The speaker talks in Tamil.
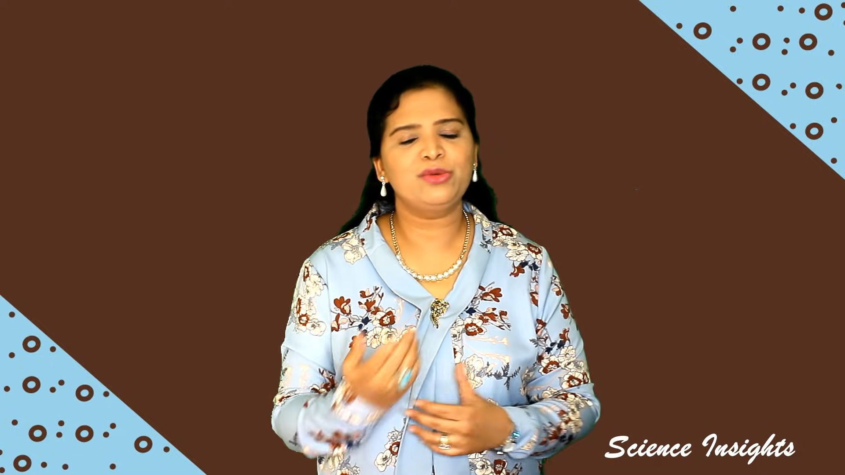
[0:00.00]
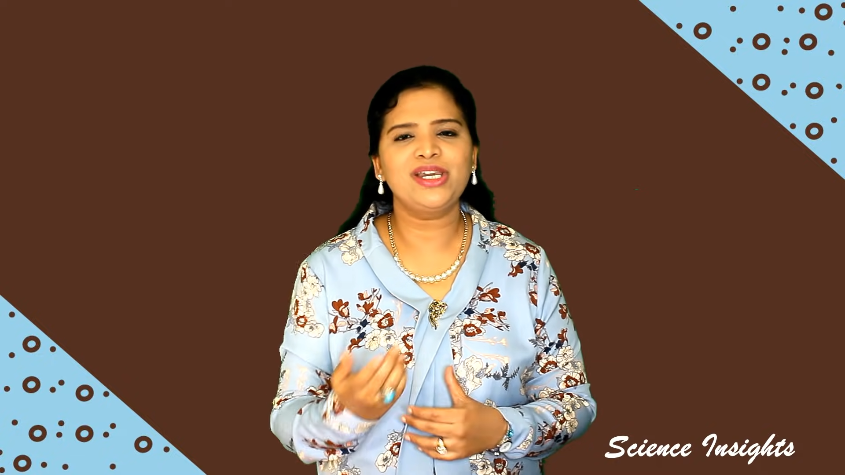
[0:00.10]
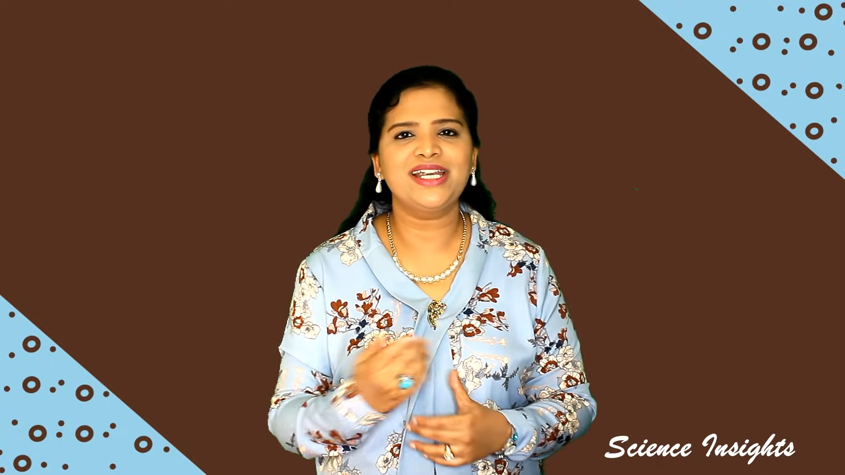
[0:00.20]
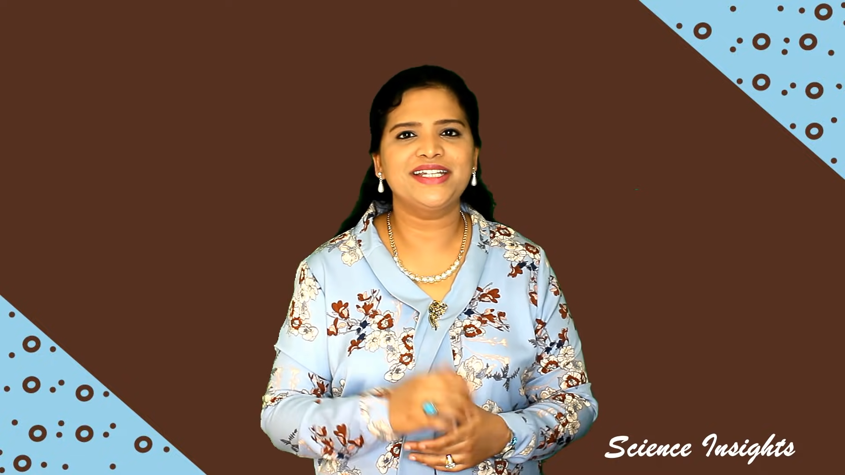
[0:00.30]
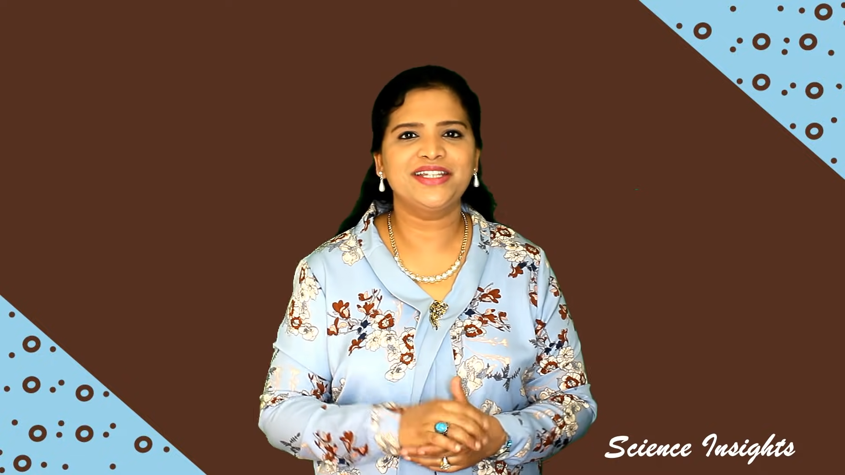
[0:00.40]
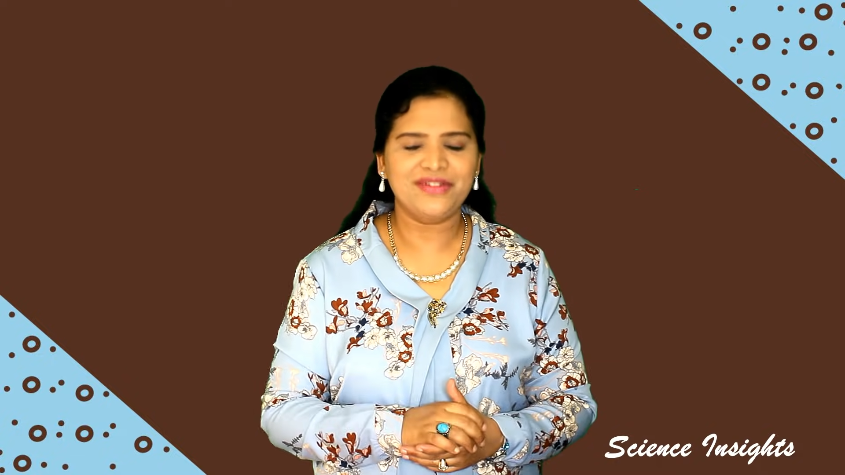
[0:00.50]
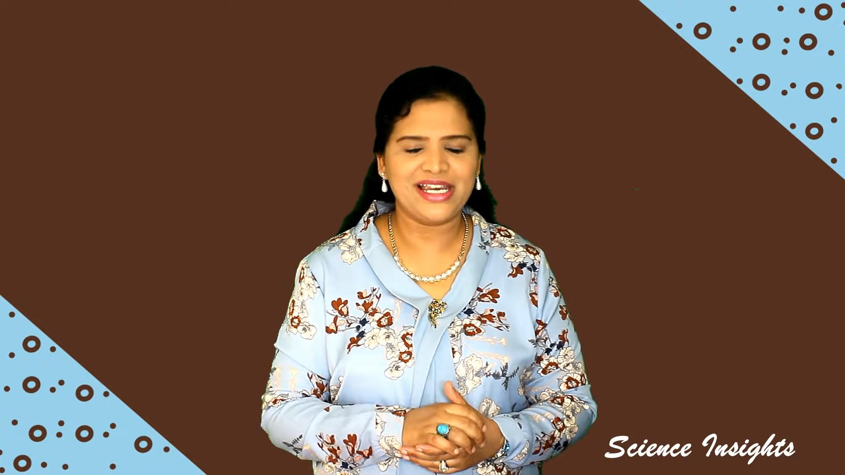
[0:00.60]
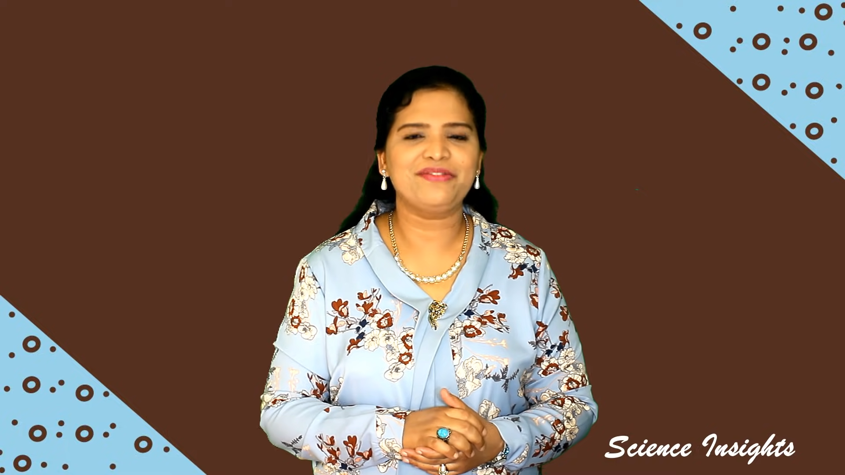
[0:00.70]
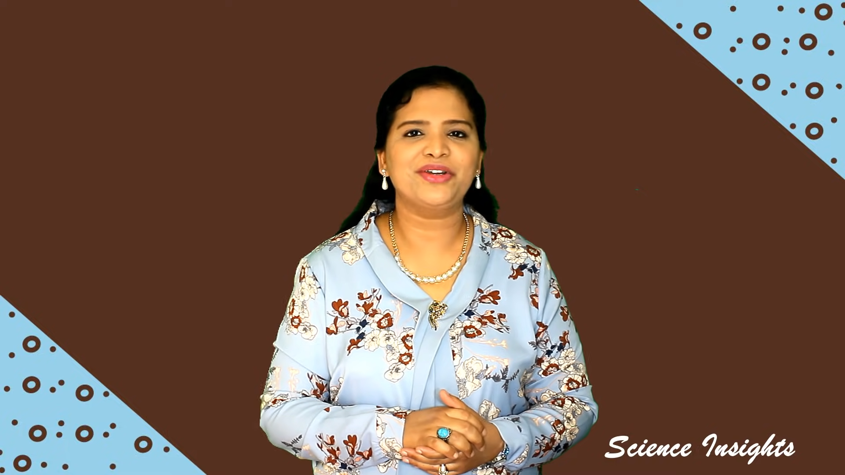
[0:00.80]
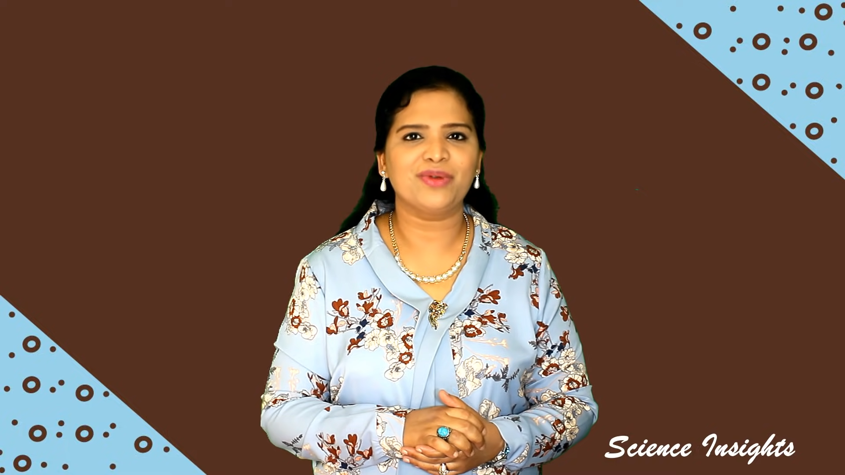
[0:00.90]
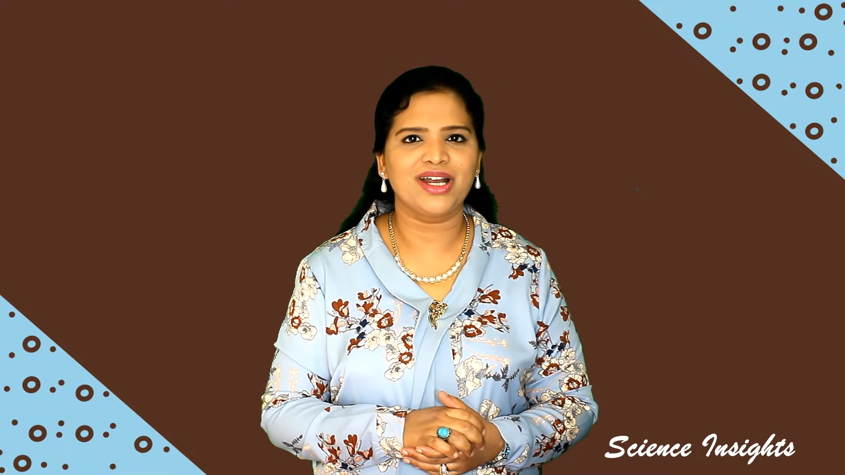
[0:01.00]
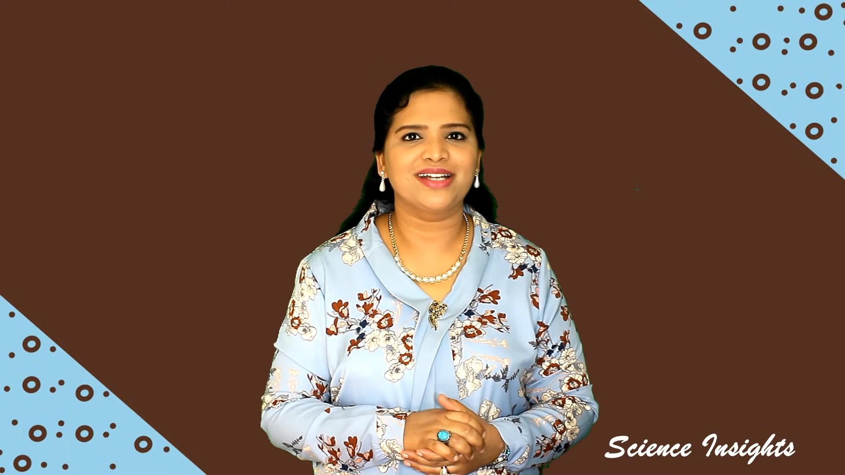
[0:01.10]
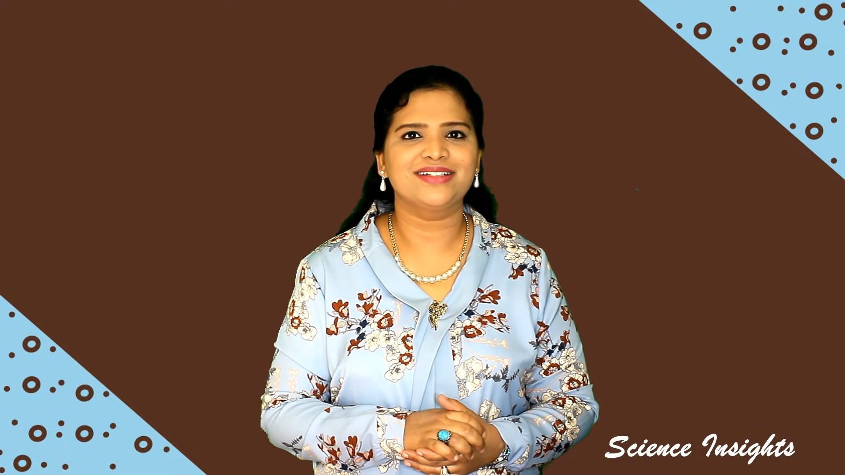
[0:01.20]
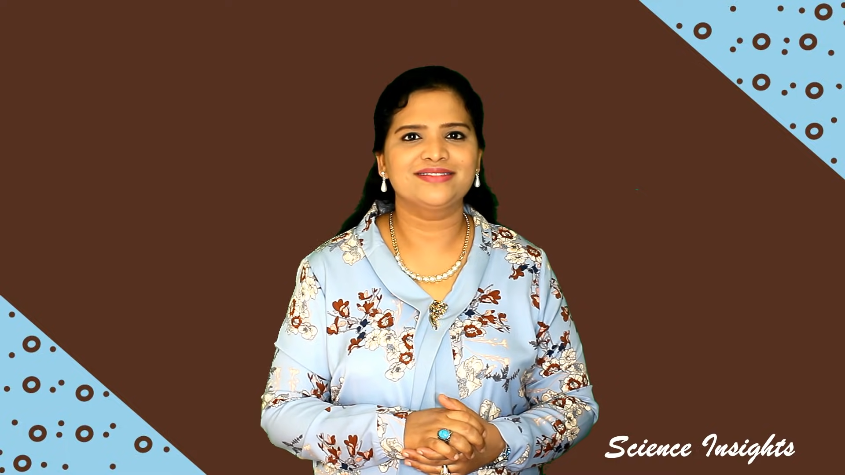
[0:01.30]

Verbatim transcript: உள்ள இழுத்து வெளியே விடுவாங்க